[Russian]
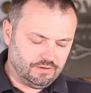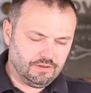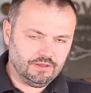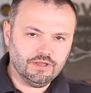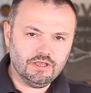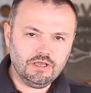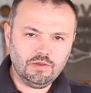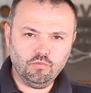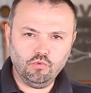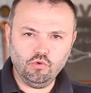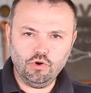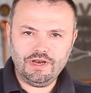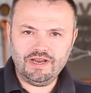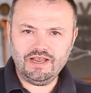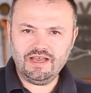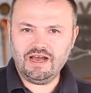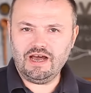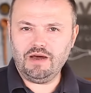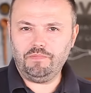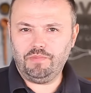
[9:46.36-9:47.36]

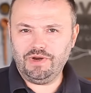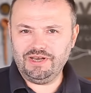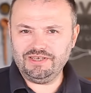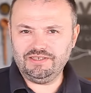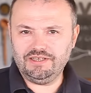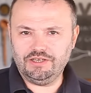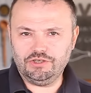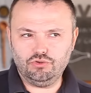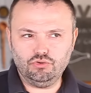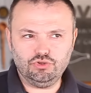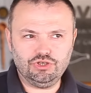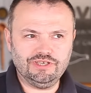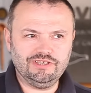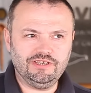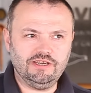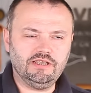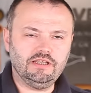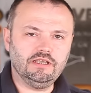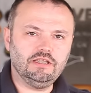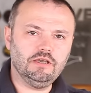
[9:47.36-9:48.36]
Наиболее опасное с точки
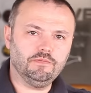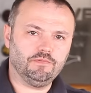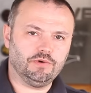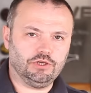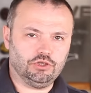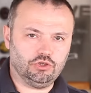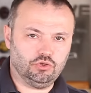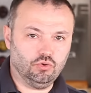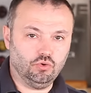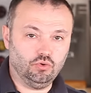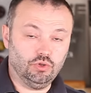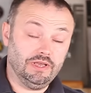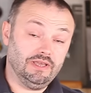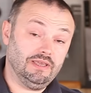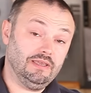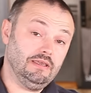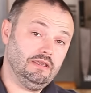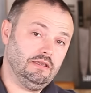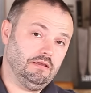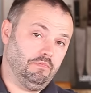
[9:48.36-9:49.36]
зрения непросола
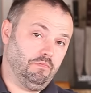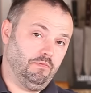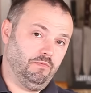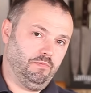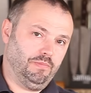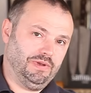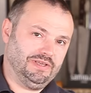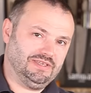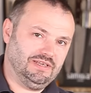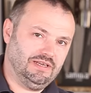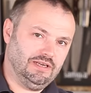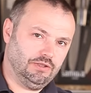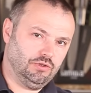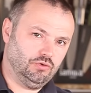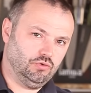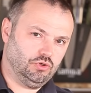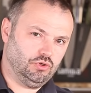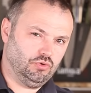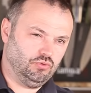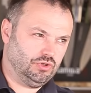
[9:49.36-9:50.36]
и
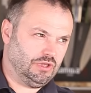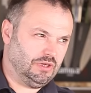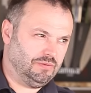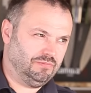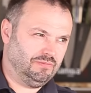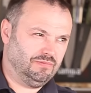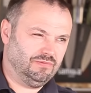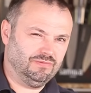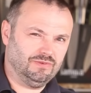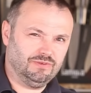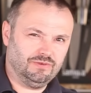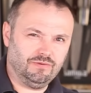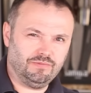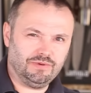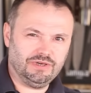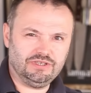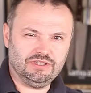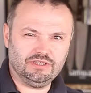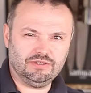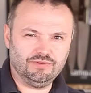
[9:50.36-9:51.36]
последующего там, э,
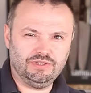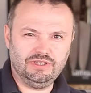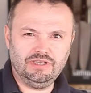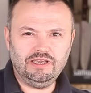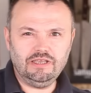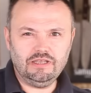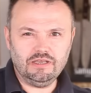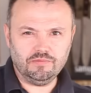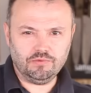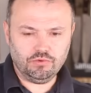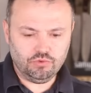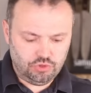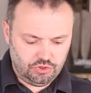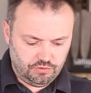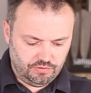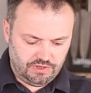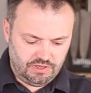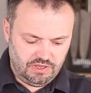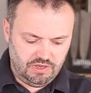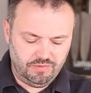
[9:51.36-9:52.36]
процесса гниения и
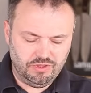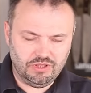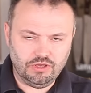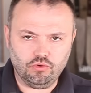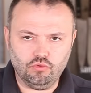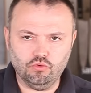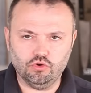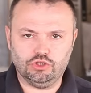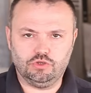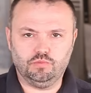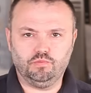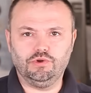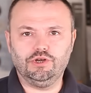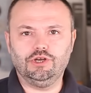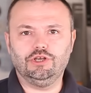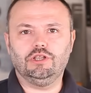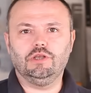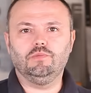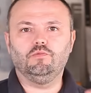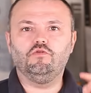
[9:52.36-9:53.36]
прочего именно кость.
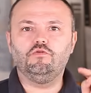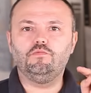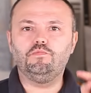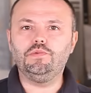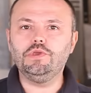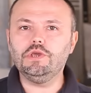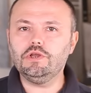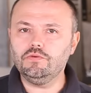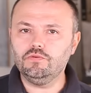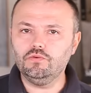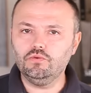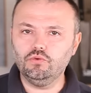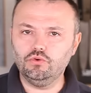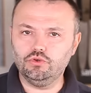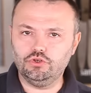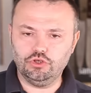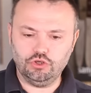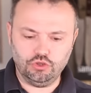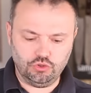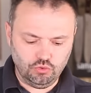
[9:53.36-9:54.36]
Поэтому в первую
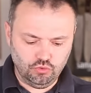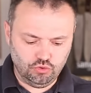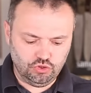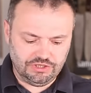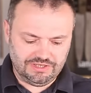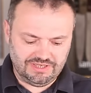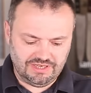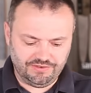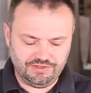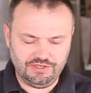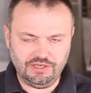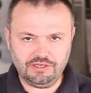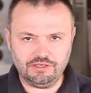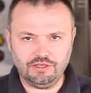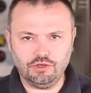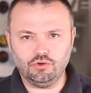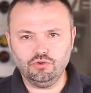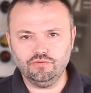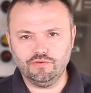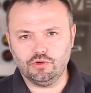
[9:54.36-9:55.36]
очередь нужно со всех
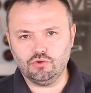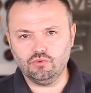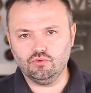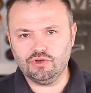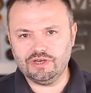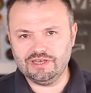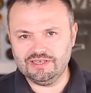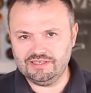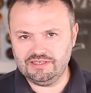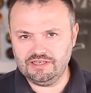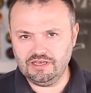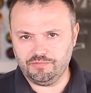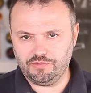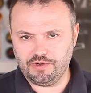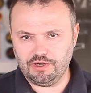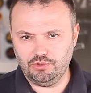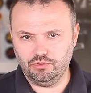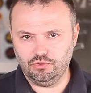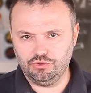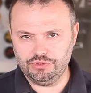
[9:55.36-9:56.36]
сторон вокруг кости
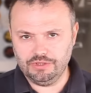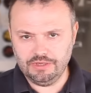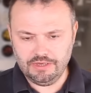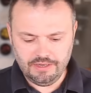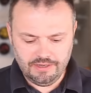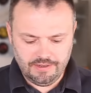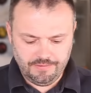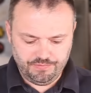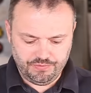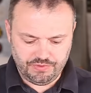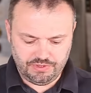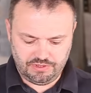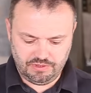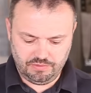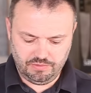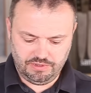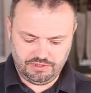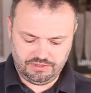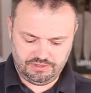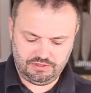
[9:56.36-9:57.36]
обколоть это
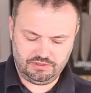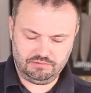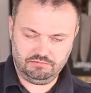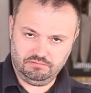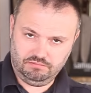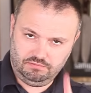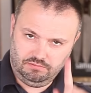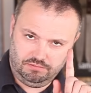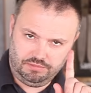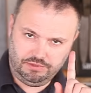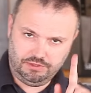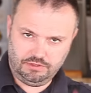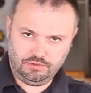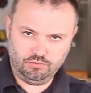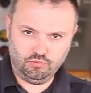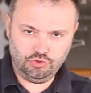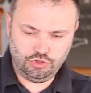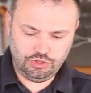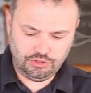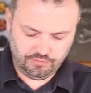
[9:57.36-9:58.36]
мясо.
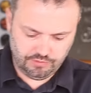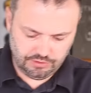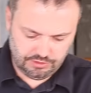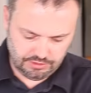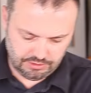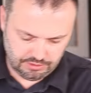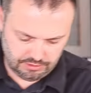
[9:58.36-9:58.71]
Поэтому учитывайте